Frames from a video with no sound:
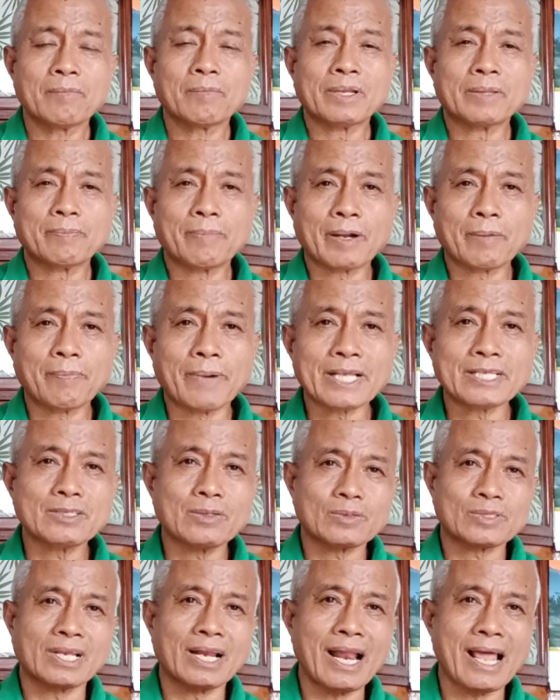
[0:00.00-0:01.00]
At
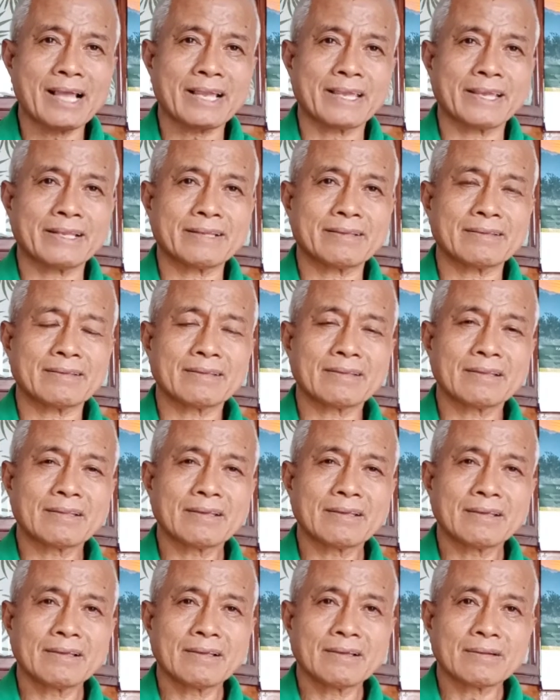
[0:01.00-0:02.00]
pagpasok sa langit,
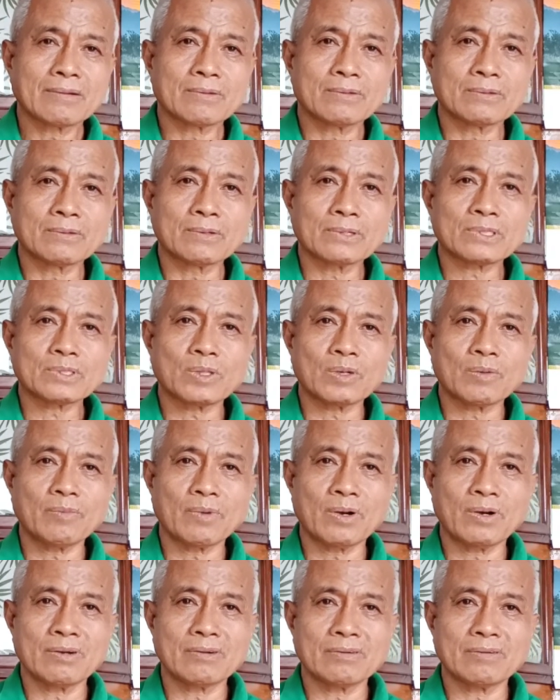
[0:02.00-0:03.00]
kung gusto
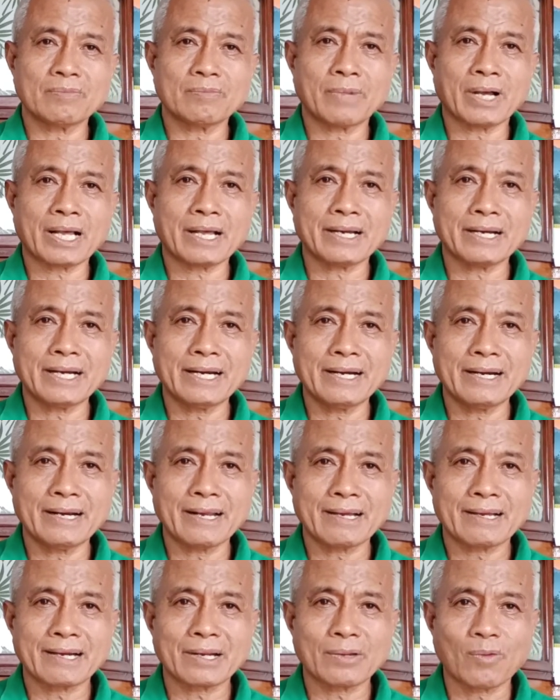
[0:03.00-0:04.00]
mong maka-earn
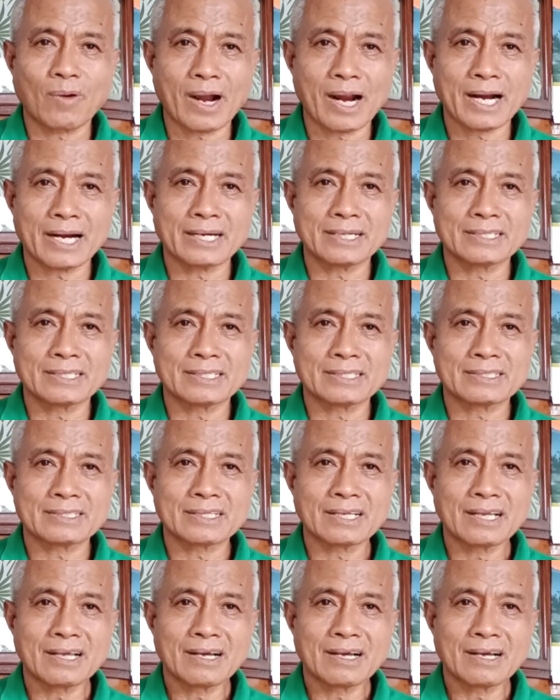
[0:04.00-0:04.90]
ng rewards,